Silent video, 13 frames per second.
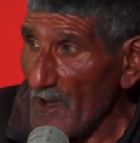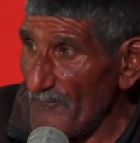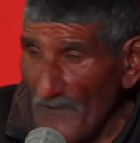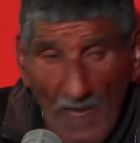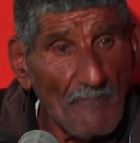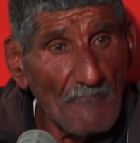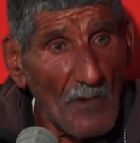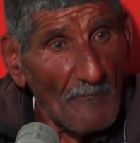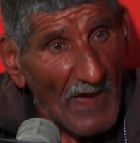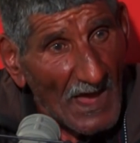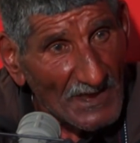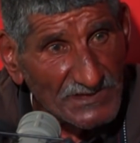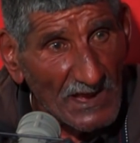افهم
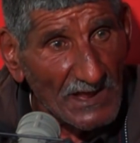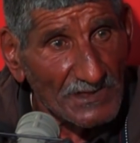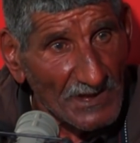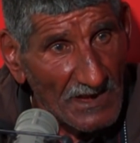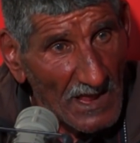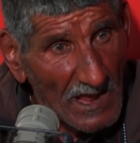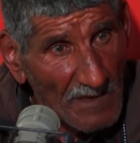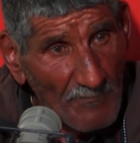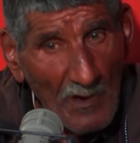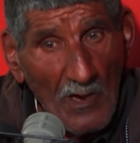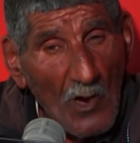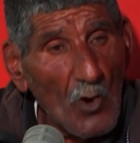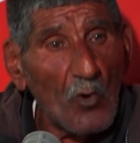مع السيد النائب
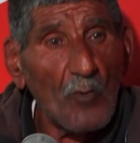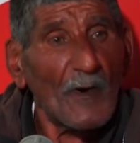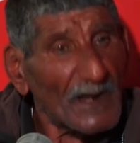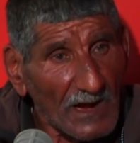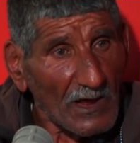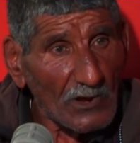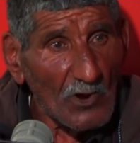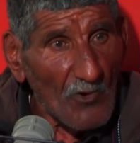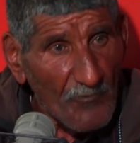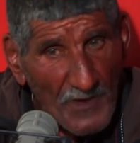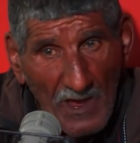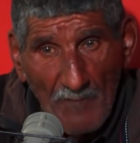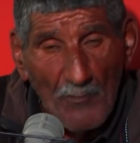وبارك الله
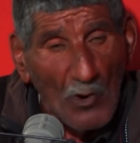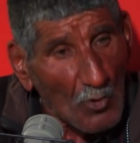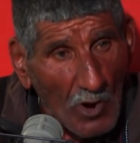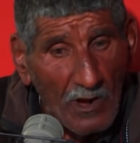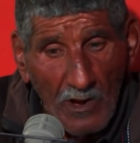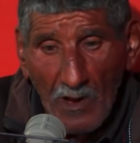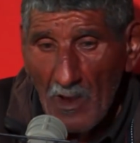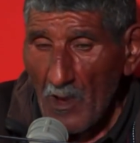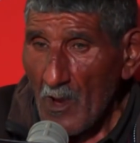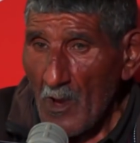فيهم الكل